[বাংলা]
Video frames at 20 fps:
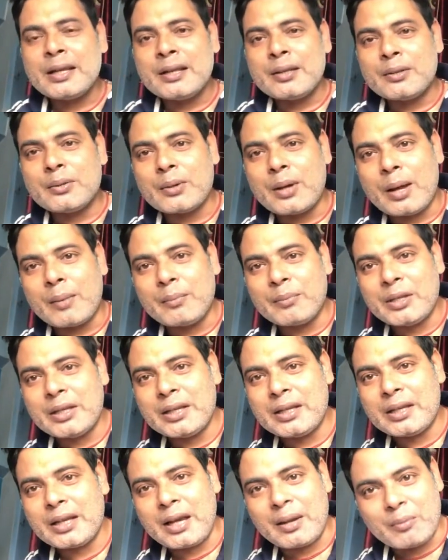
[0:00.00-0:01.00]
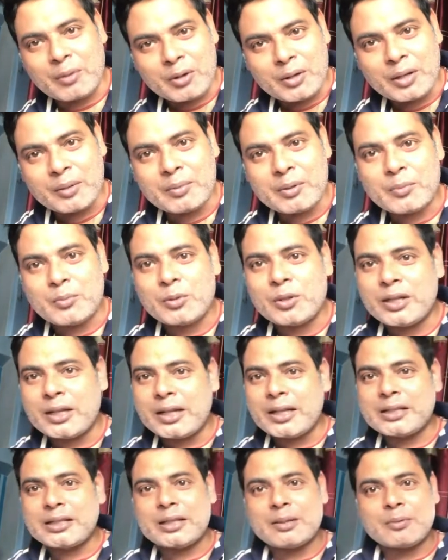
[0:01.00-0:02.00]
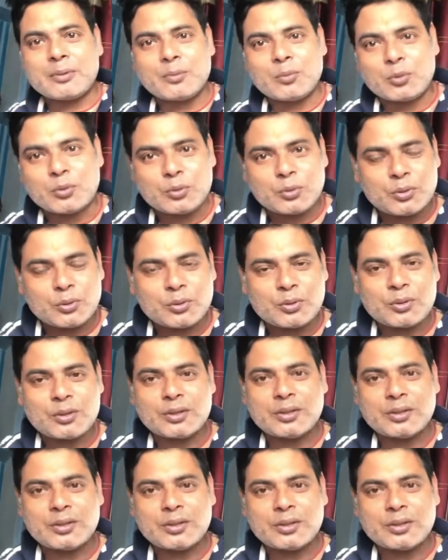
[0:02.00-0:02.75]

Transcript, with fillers: তো আমি আবারও একবার বলি আজকে আমার বন্ধুর